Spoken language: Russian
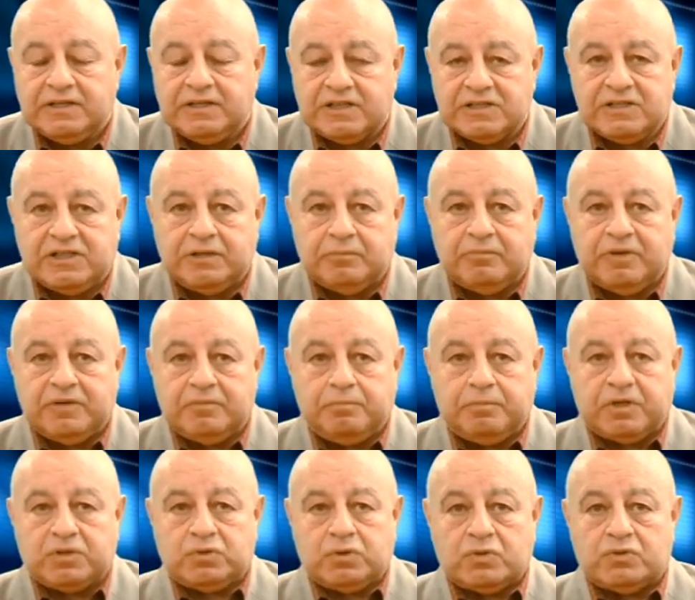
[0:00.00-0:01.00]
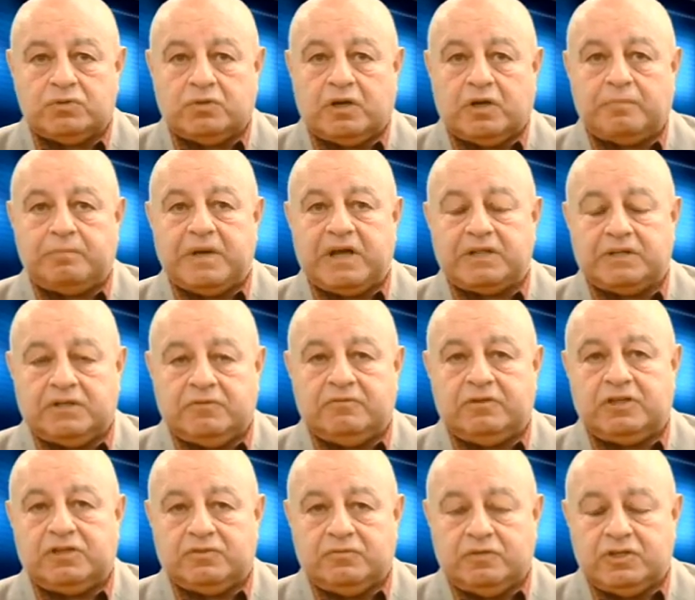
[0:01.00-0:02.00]
Если мы 545
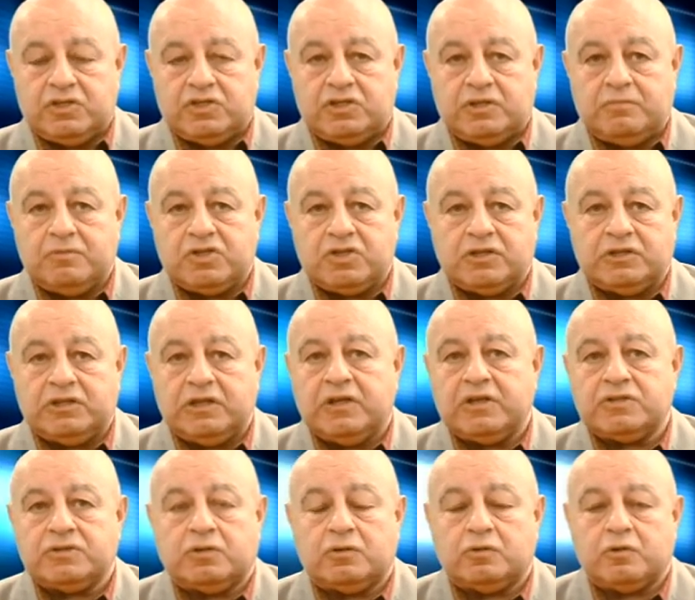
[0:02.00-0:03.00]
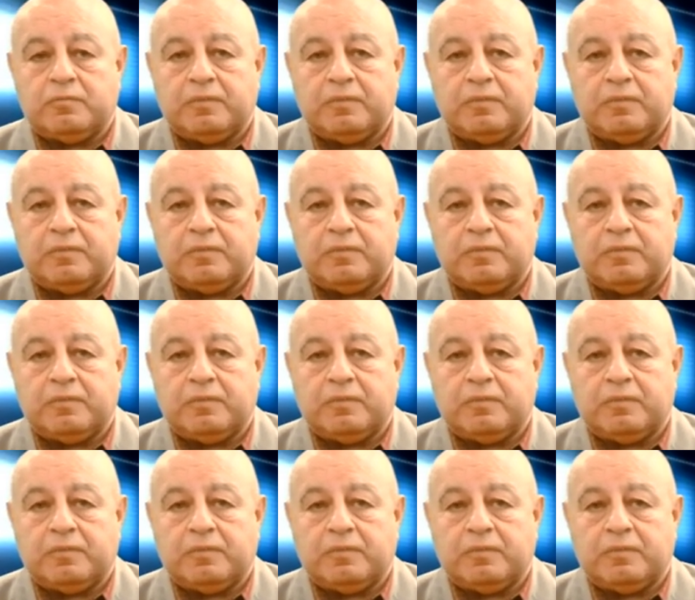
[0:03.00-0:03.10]
вычтем 400,